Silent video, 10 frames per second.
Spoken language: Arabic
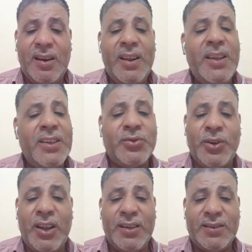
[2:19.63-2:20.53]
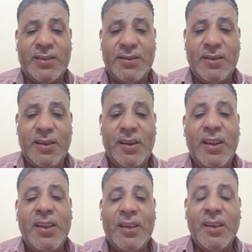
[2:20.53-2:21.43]
ليه يأذوا الناس
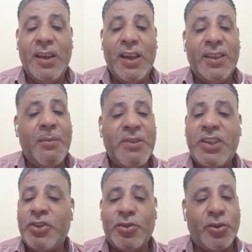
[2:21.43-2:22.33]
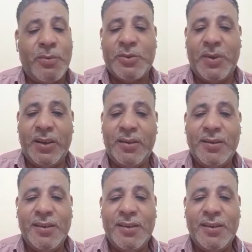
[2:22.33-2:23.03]
ليه انت ما اذيتش الدكتور رامي اسماعيل